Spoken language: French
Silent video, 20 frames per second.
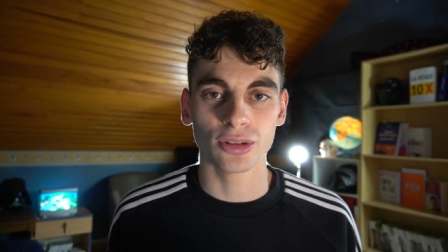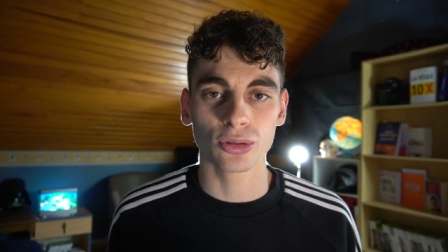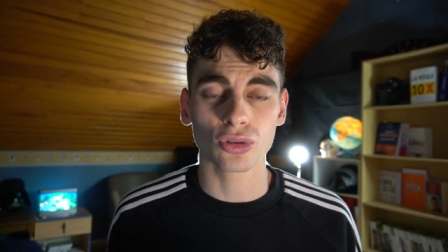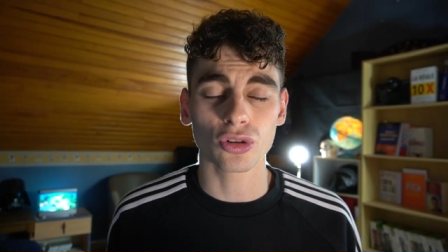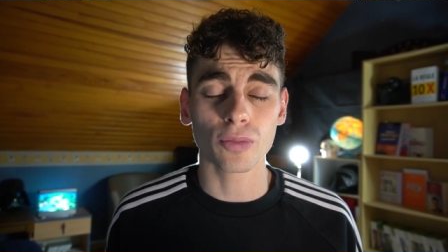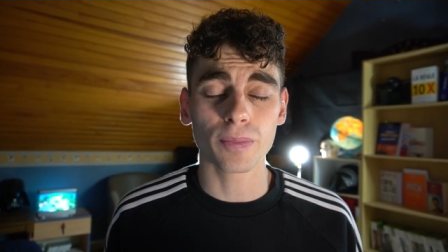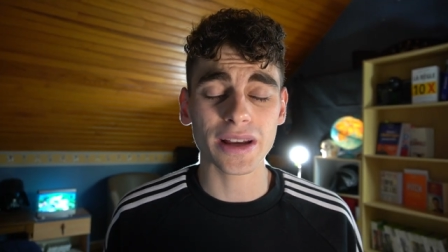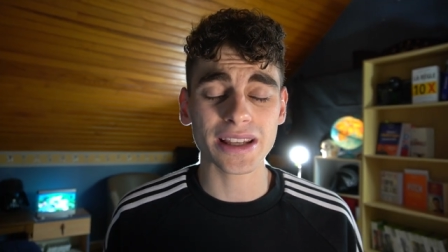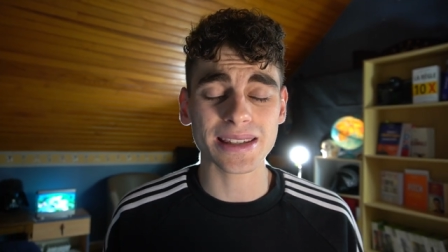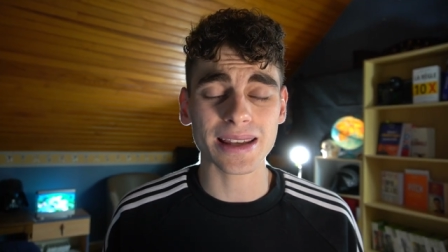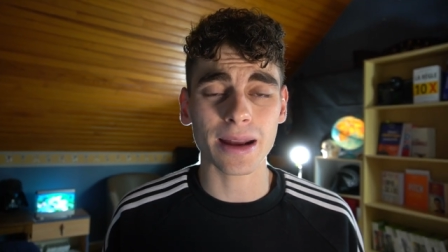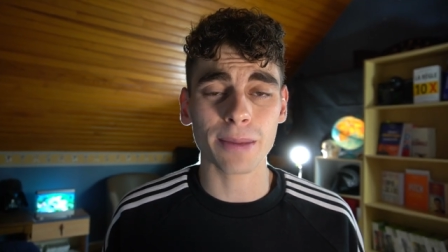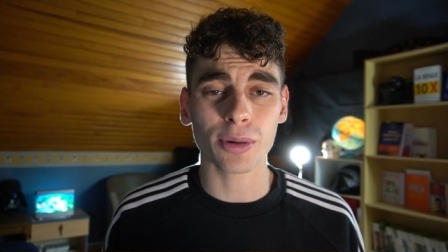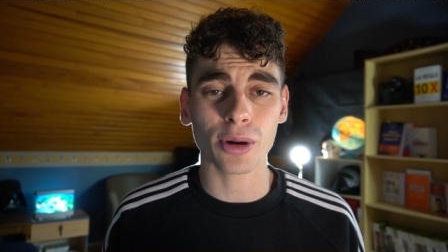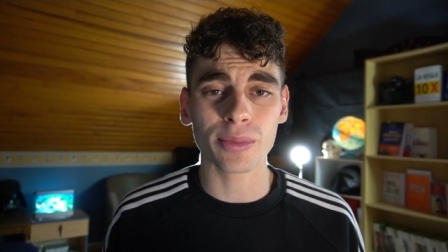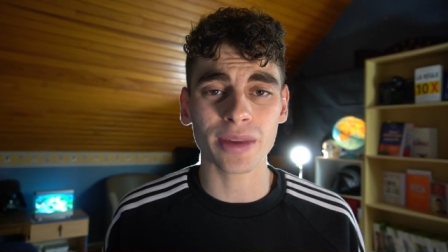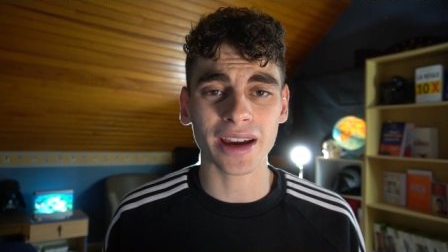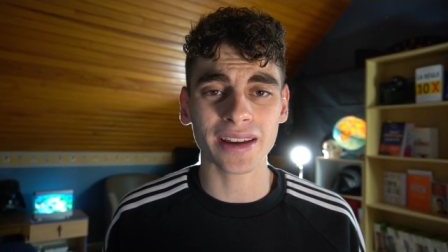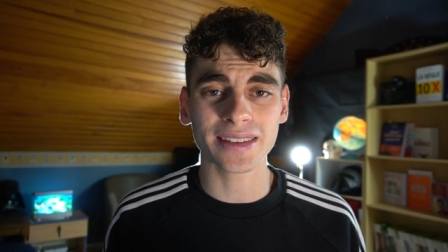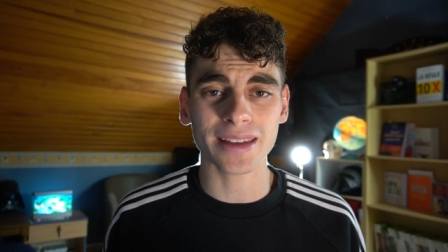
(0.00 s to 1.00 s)
Et donc on passe à la
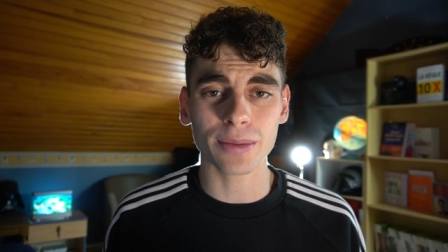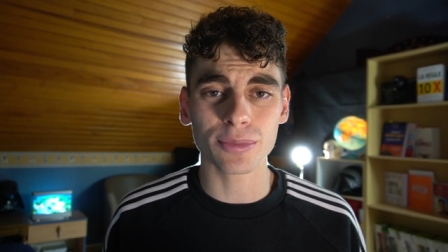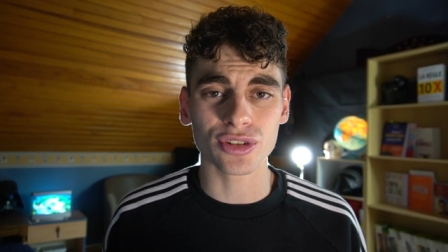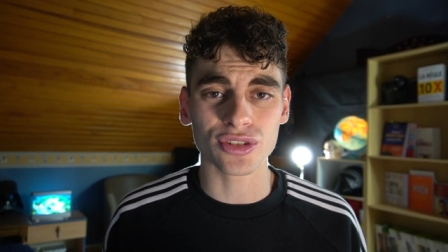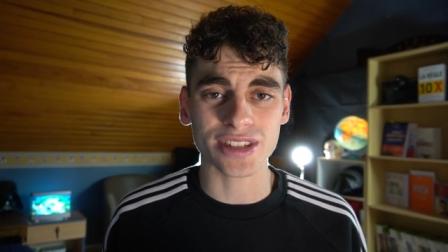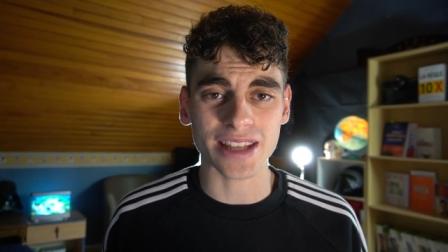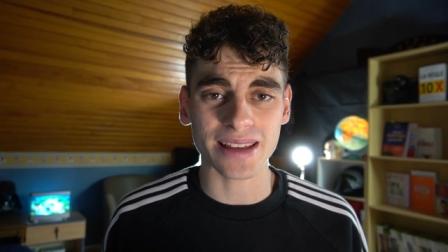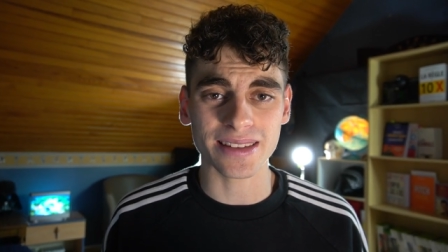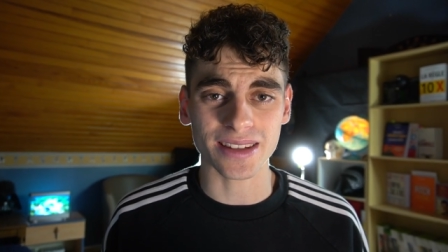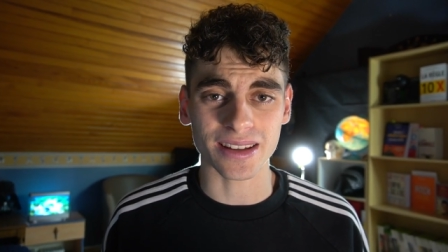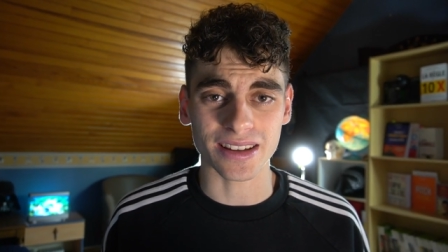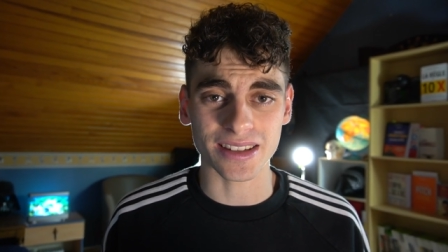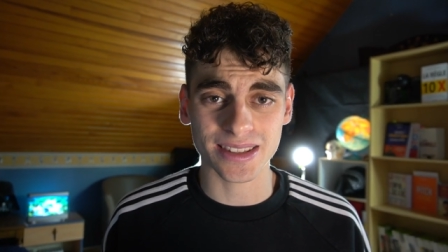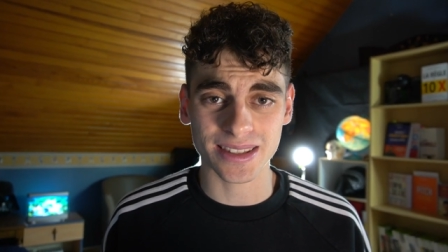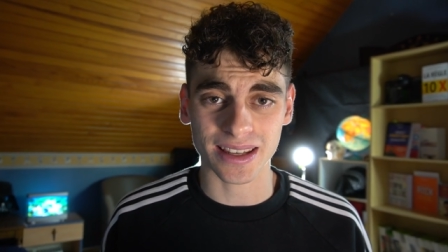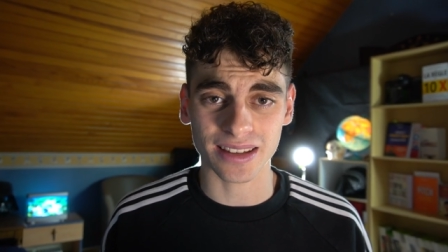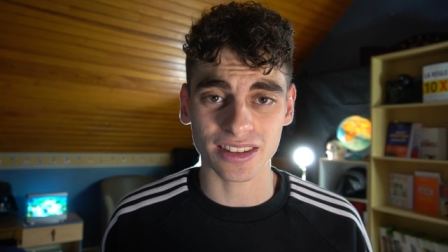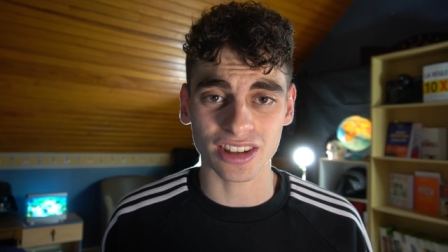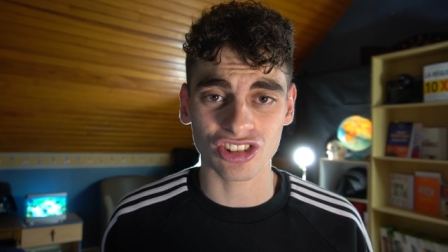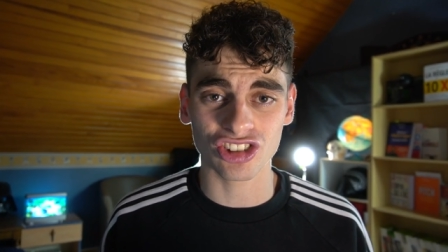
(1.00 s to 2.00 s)
première étape de cette
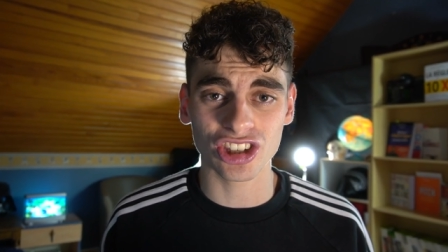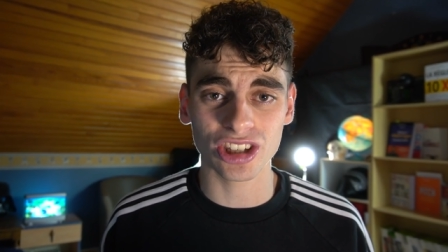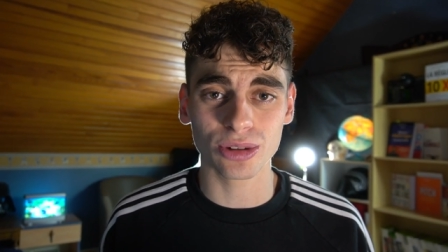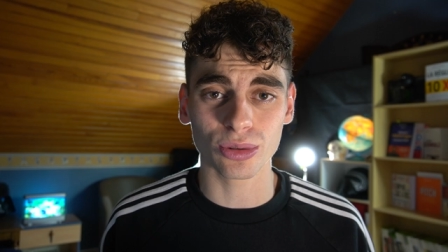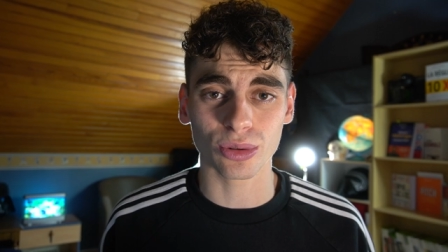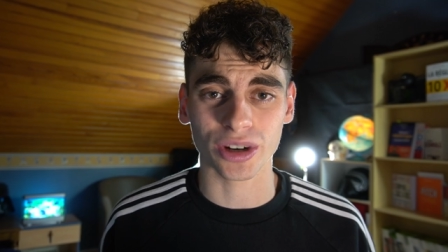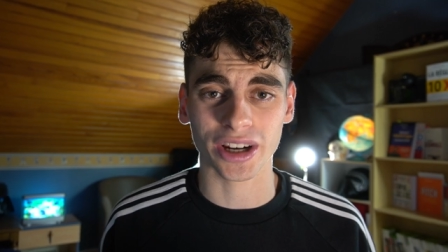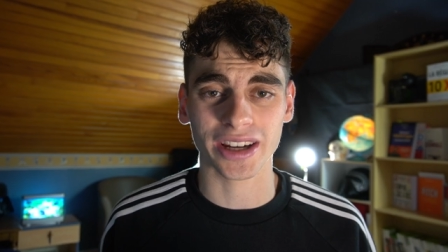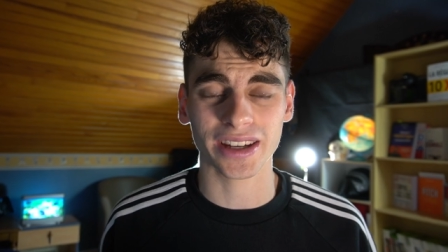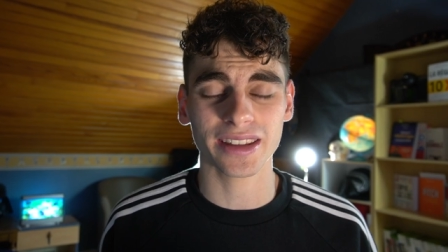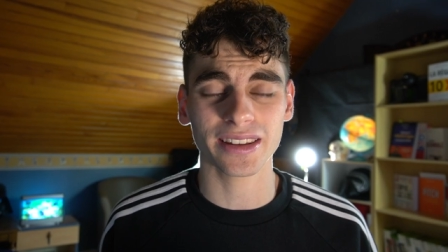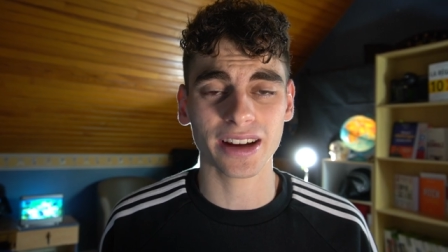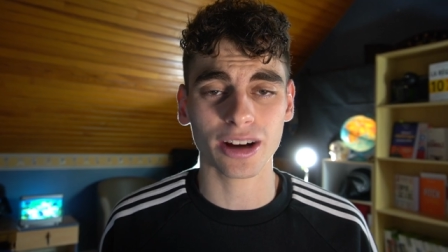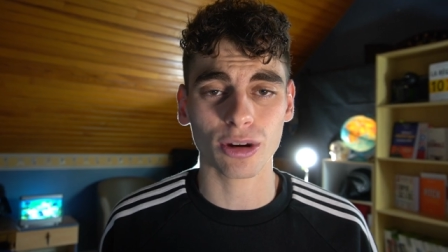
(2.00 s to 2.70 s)
stratégie, donc rien